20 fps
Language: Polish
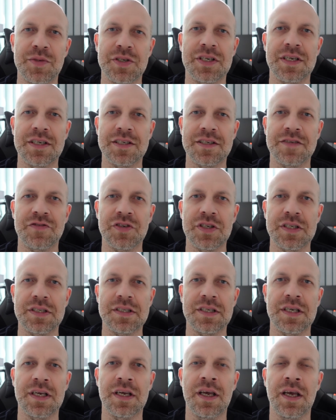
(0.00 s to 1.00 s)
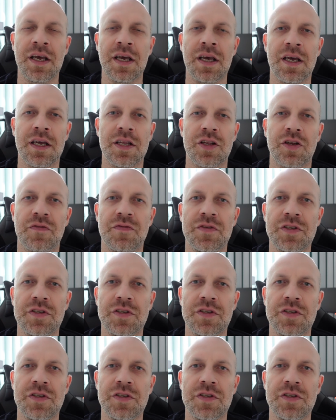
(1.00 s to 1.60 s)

Myślę, że wszyscy to